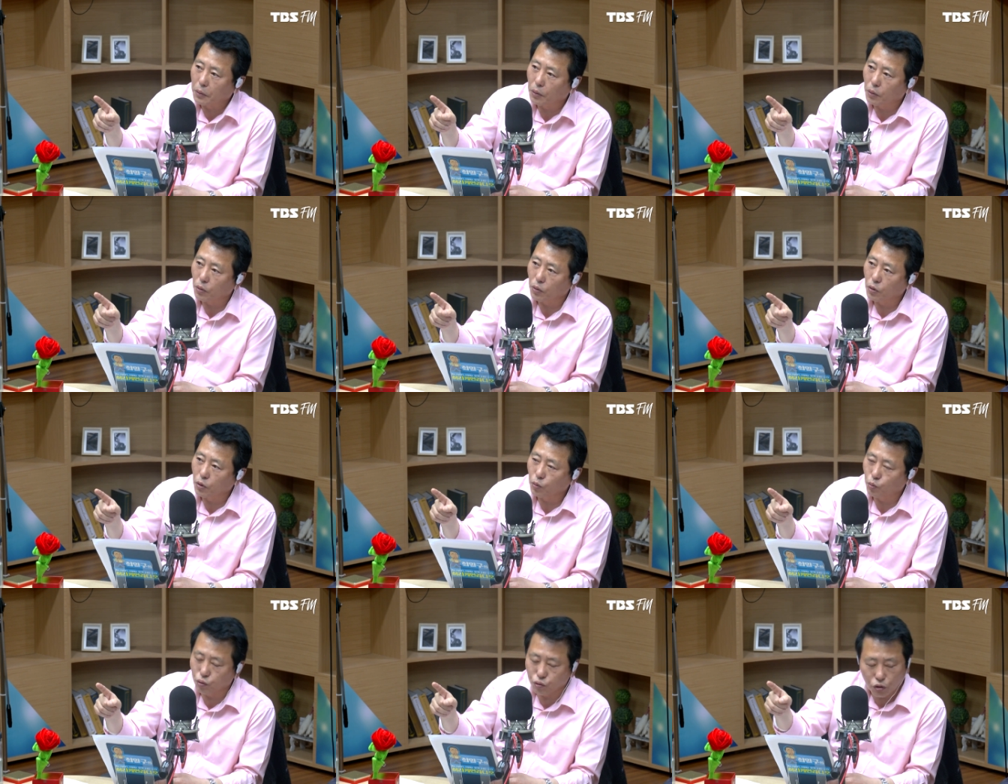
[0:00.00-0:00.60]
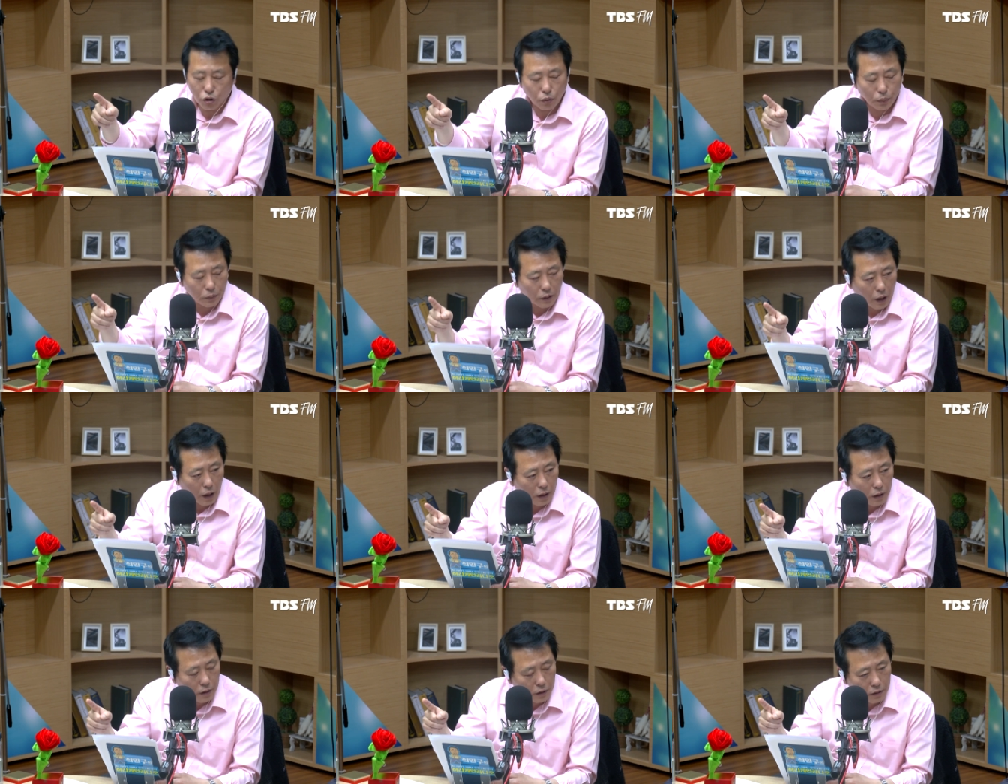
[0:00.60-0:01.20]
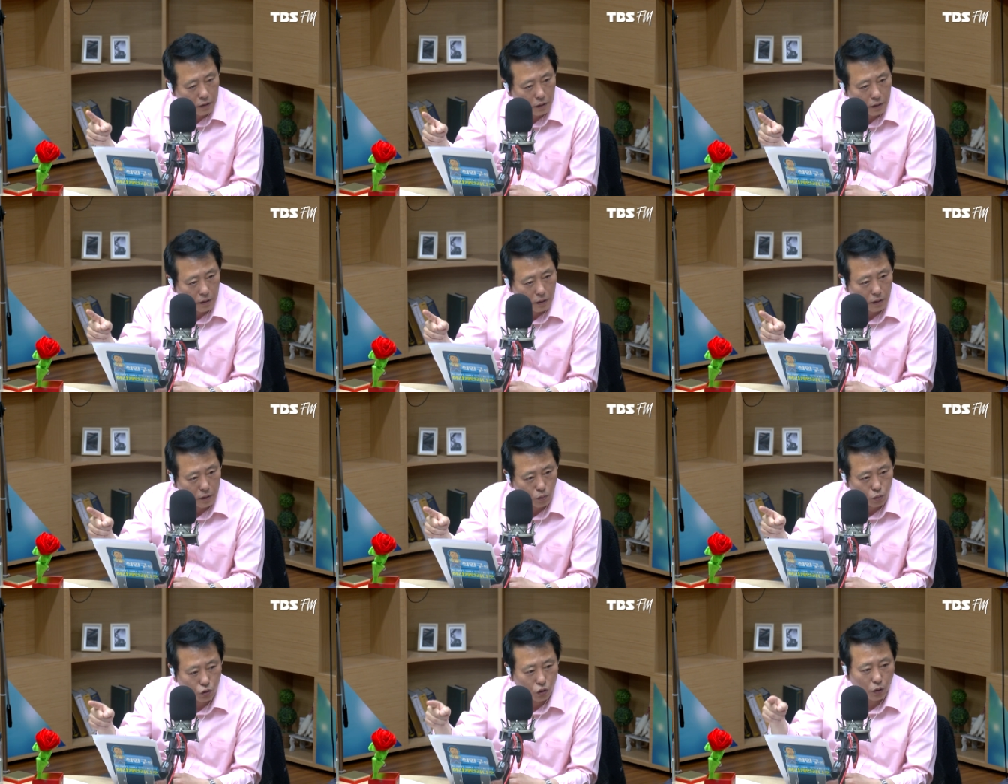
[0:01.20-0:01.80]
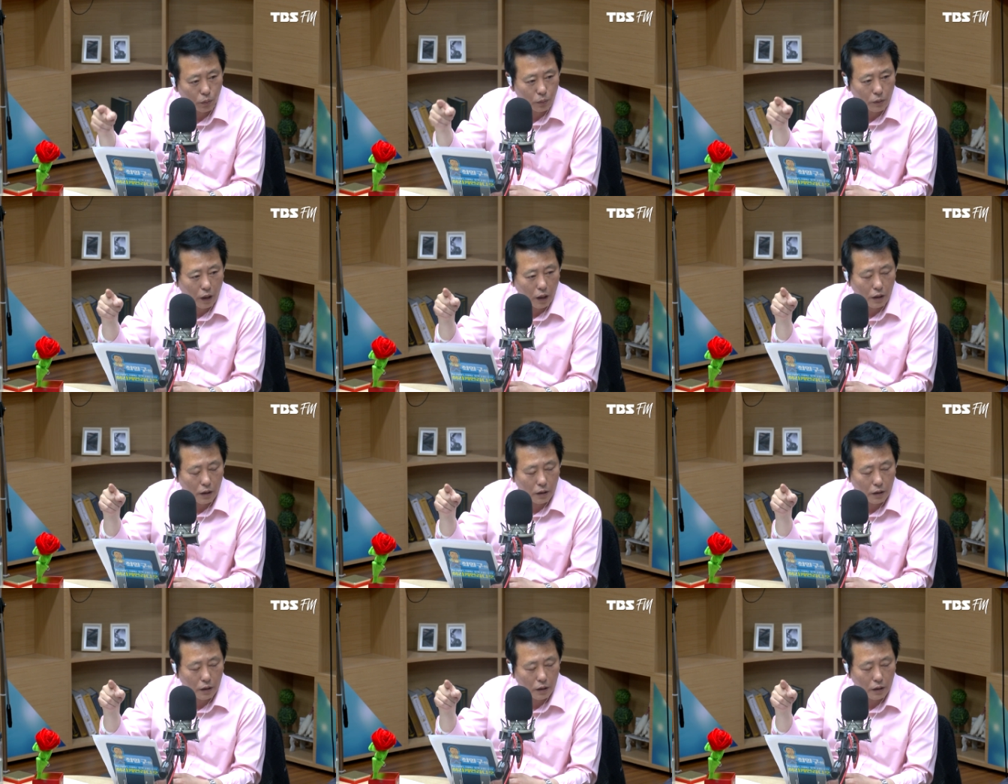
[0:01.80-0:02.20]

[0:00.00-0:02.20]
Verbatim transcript: 거고, 네. 무겁당은 무겁당은